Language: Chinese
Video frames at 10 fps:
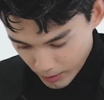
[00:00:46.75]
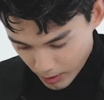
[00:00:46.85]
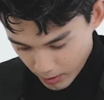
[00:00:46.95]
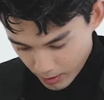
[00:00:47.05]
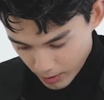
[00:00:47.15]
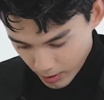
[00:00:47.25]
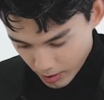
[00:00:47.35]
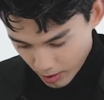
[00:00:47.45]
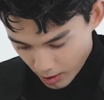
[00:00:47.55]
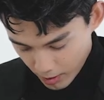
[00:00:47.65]
是自己
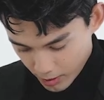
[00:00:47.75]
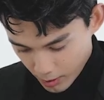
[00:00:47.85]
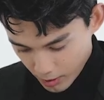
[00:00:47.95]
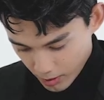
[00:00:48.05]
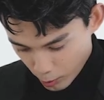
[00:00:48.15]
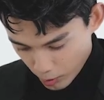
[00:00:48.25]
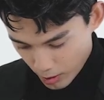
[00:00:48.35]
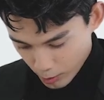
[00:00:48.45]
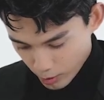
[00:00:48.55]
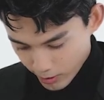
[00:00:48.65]
十二季冲
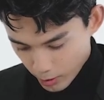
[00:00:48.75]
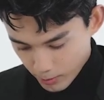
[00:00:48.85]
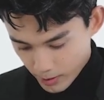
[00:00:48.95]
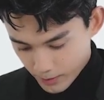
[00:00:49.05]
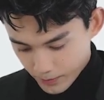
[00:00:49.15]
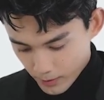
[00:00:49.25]
浪刷到的吗？